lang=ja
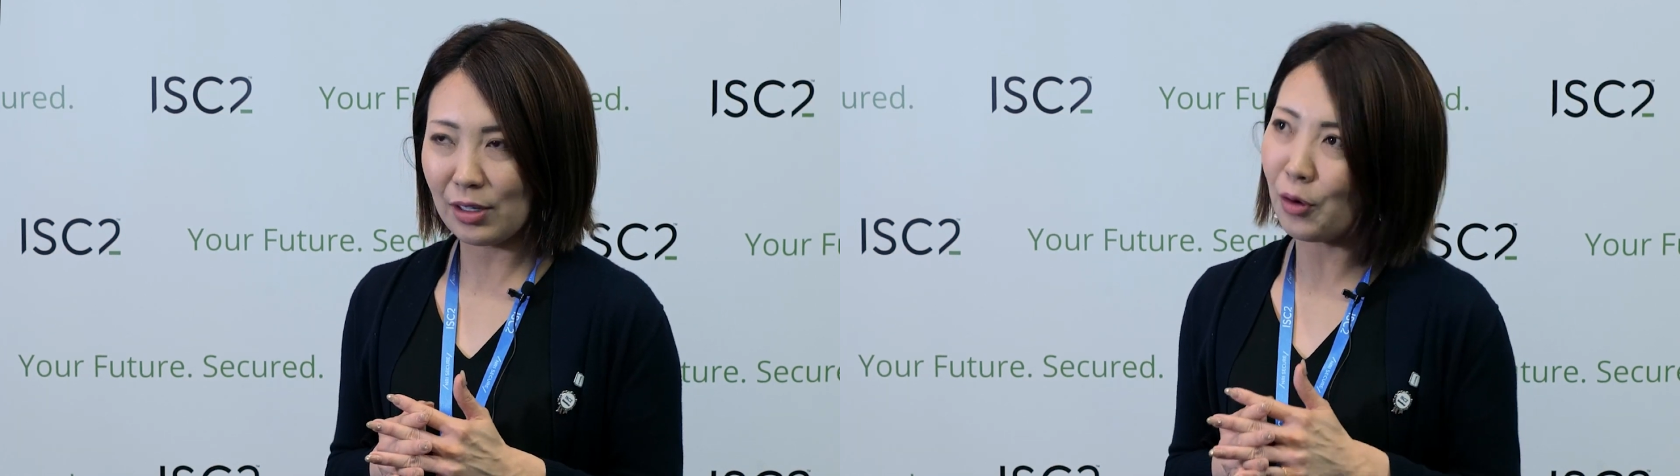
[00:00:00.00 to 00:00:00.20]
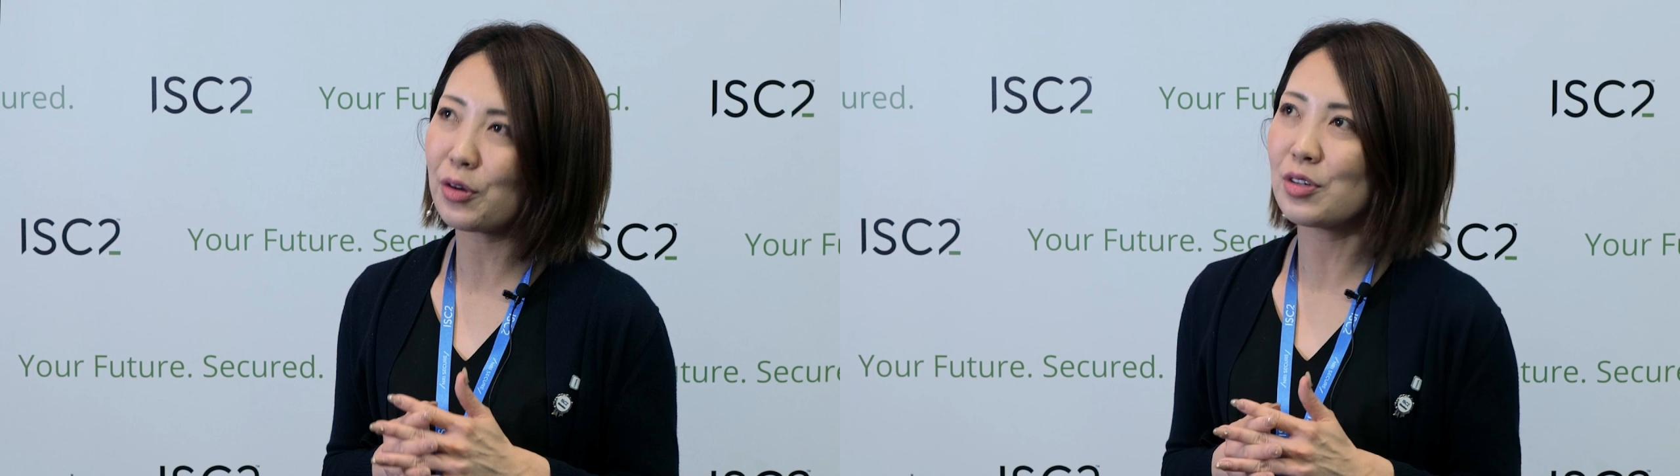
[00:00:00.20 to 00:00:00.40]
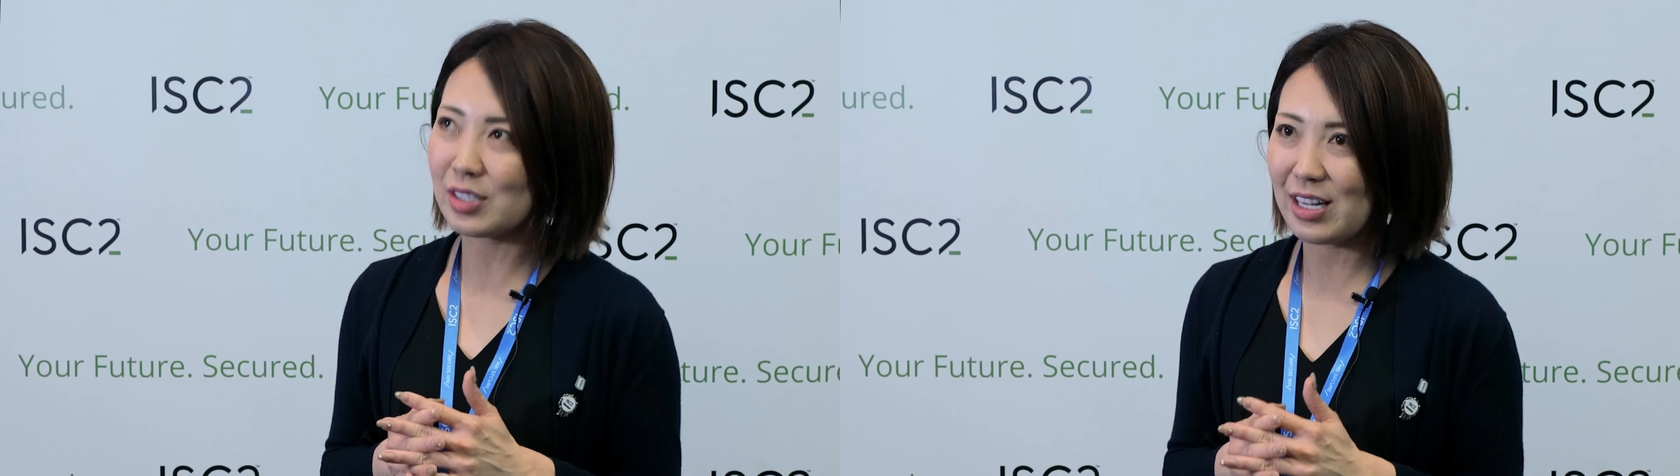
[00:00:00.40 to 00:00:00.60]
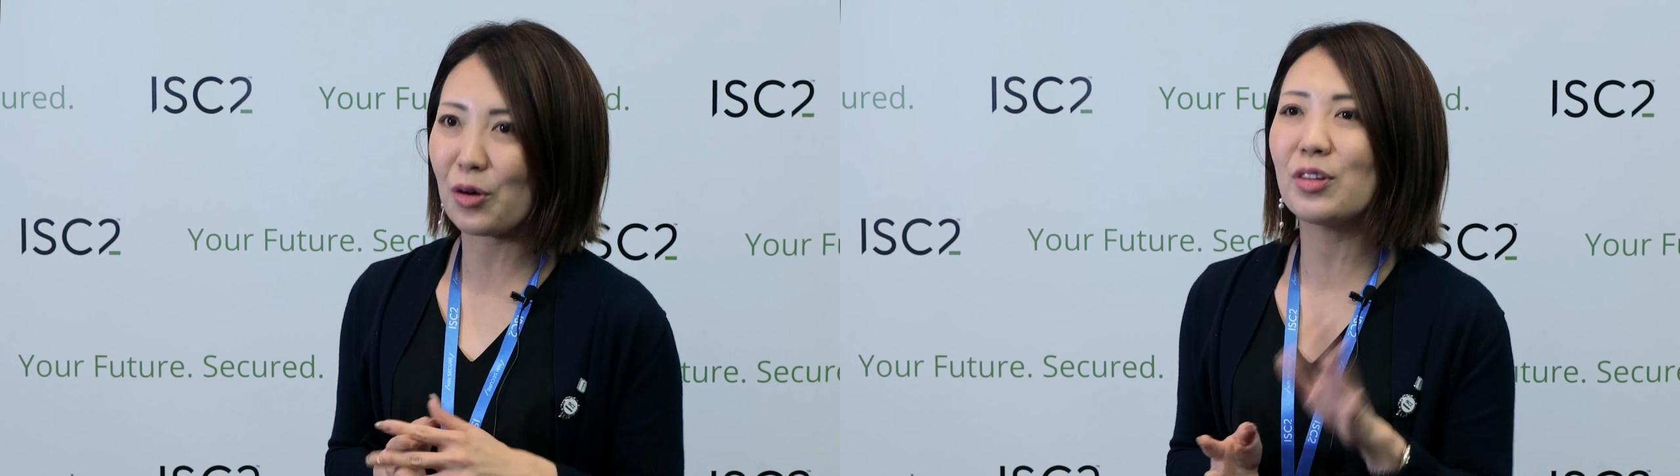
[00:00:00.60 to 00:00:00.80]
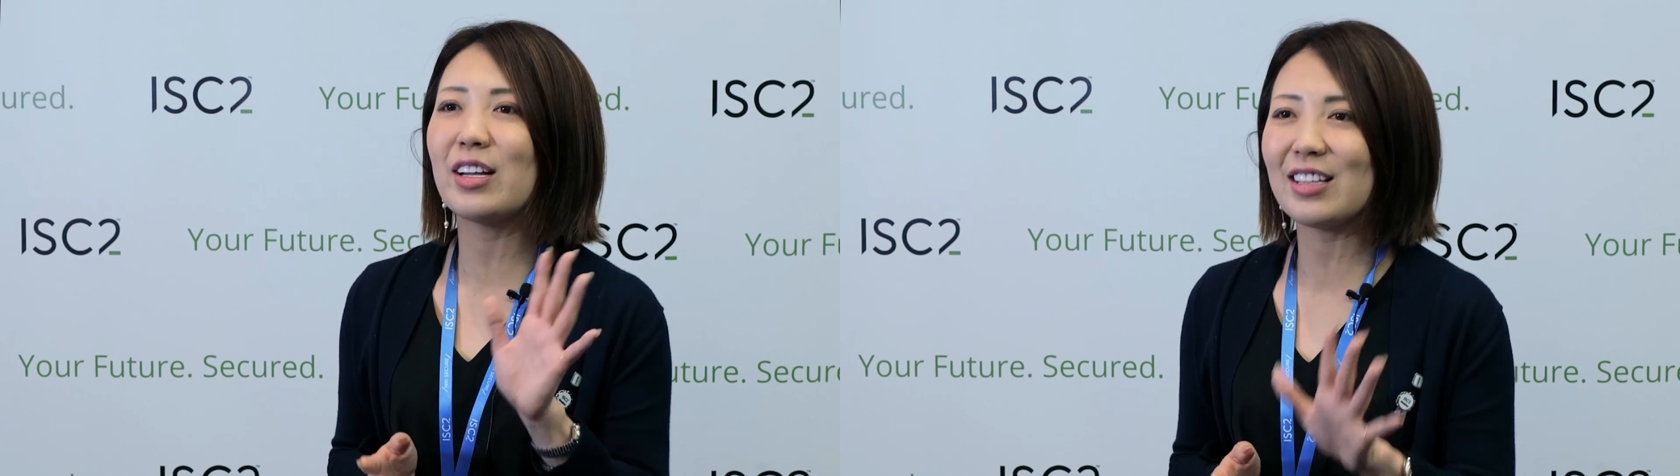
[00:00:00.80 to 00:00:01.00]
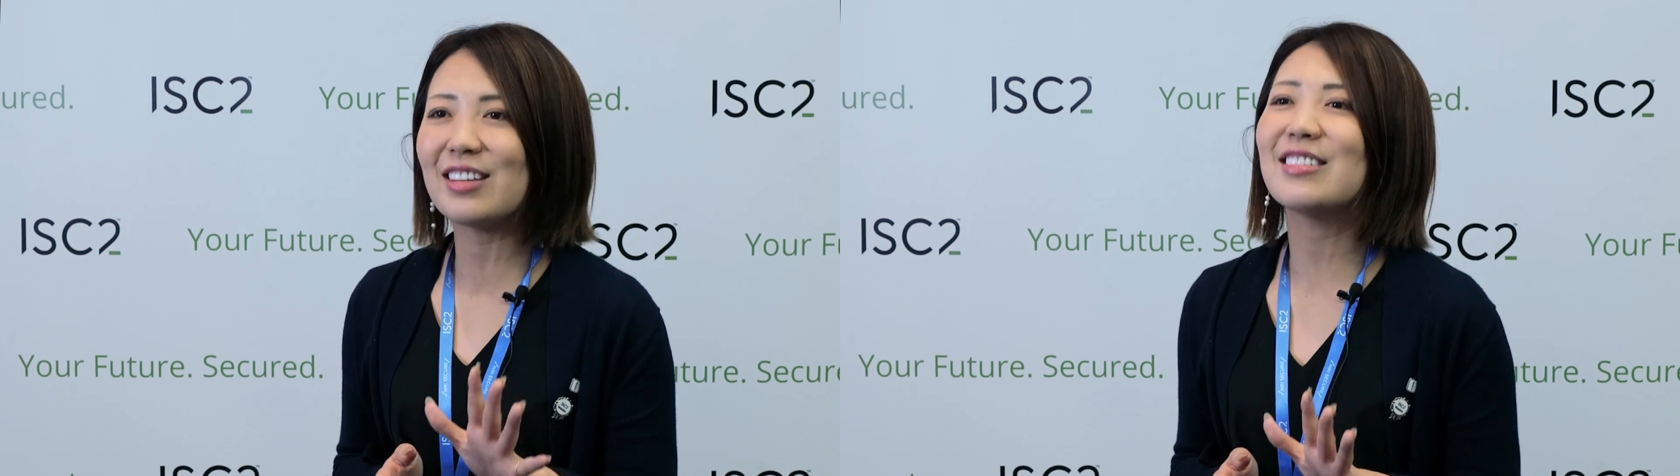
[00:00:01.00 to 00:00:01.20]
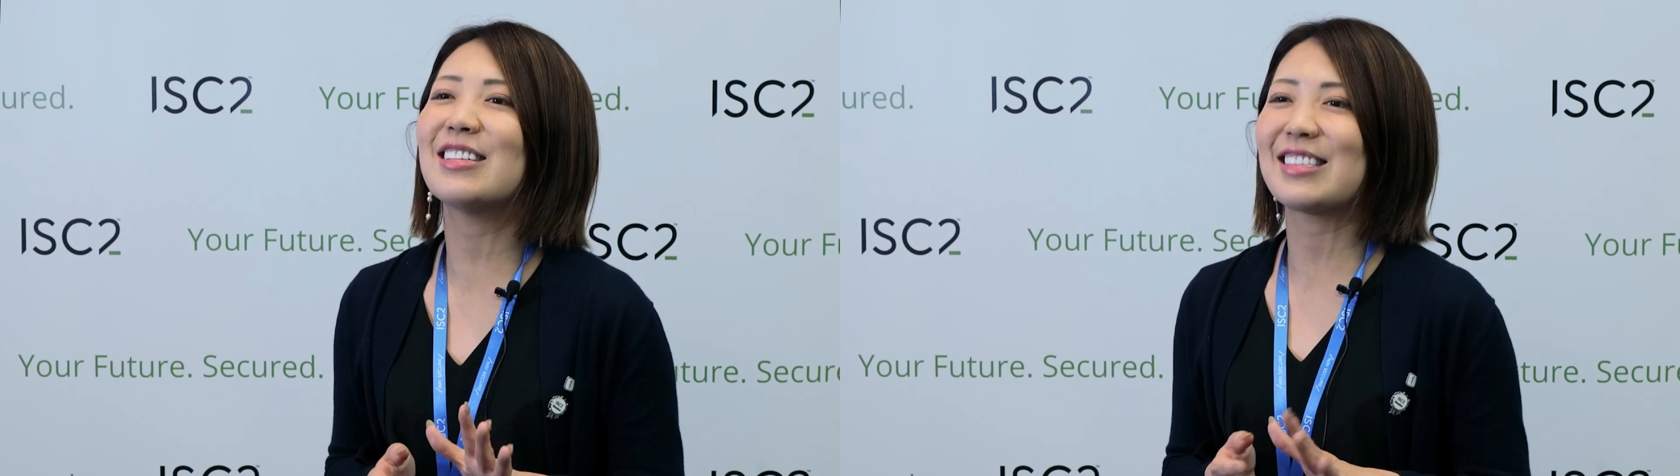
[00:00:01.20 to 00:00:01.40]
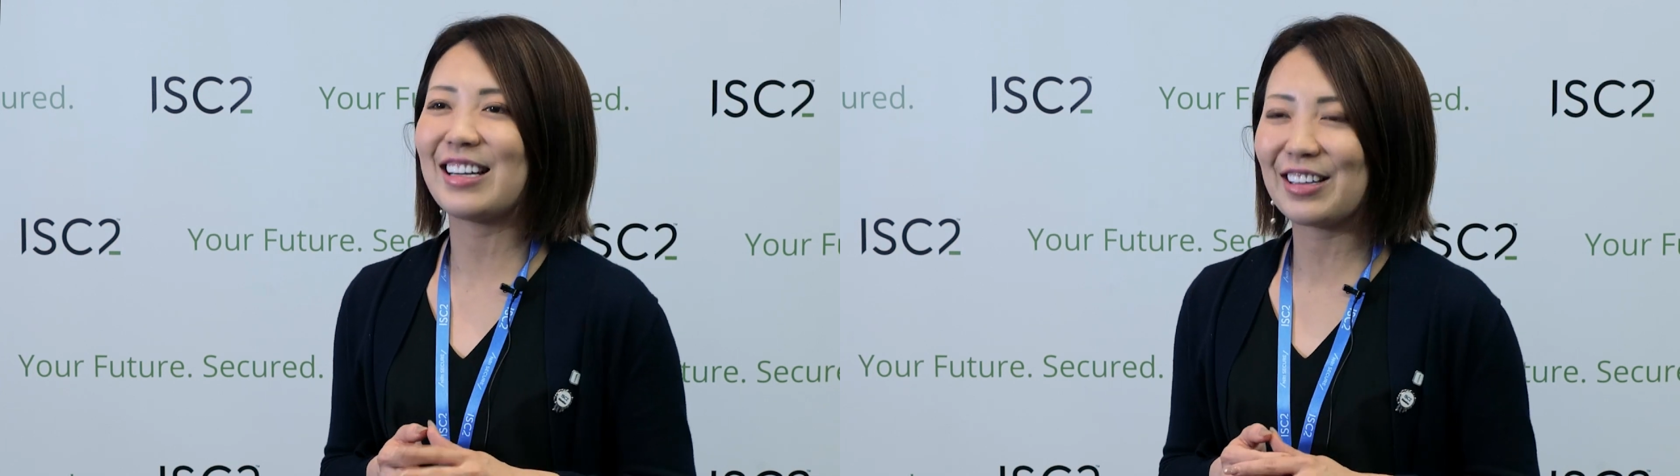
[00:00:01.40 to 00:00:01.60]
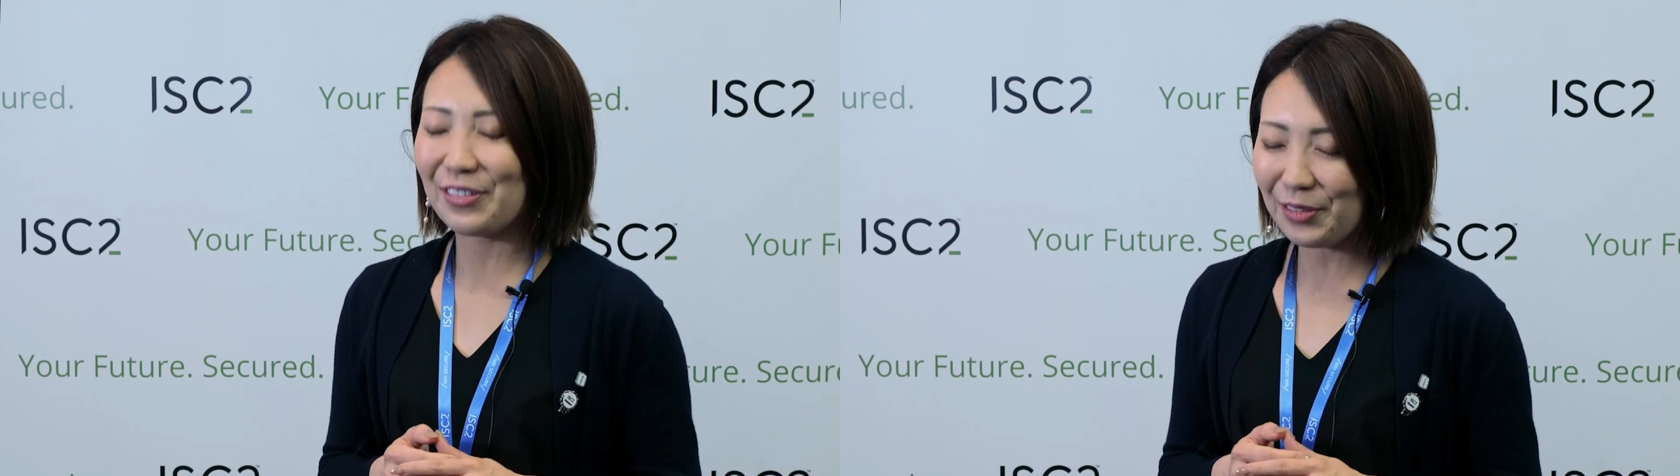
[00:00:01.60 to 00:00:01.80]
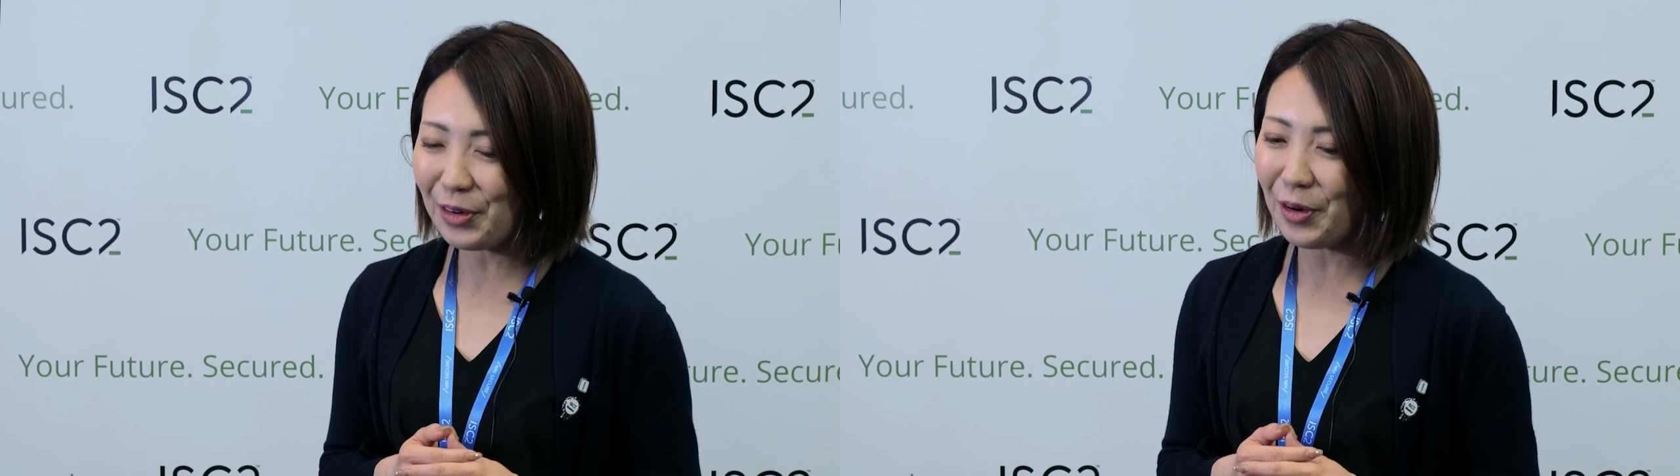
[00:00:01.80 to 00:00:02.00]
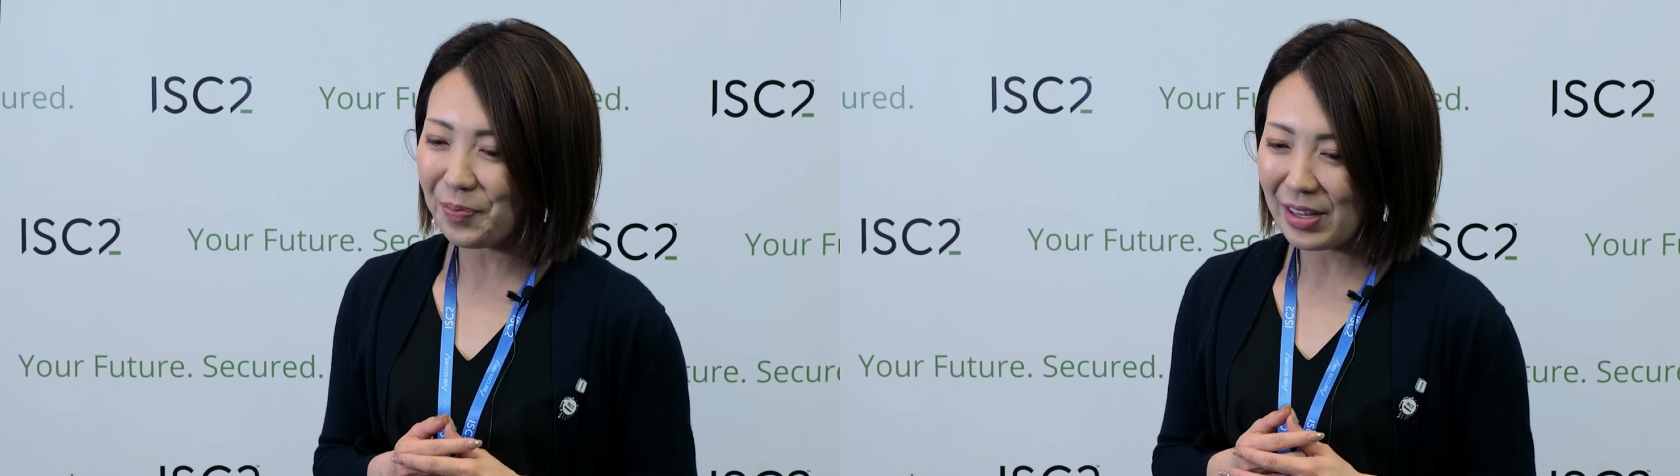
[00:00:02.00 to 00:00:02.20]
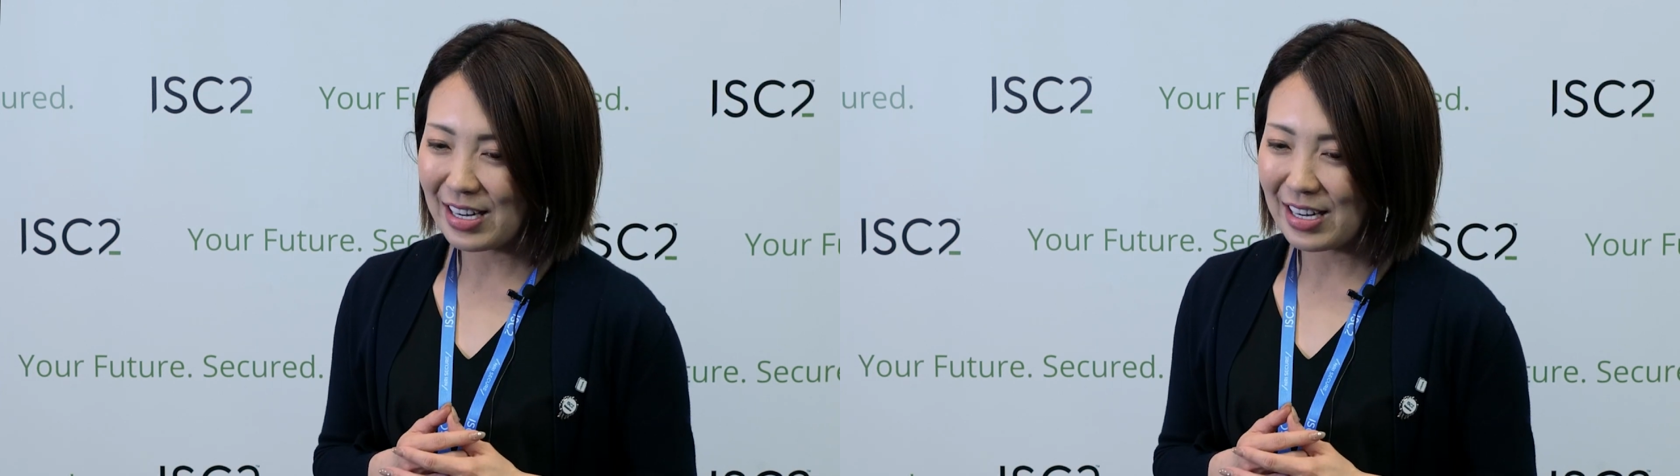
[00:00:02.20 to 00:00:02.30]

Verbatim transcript: 保有して5年になるんですけれども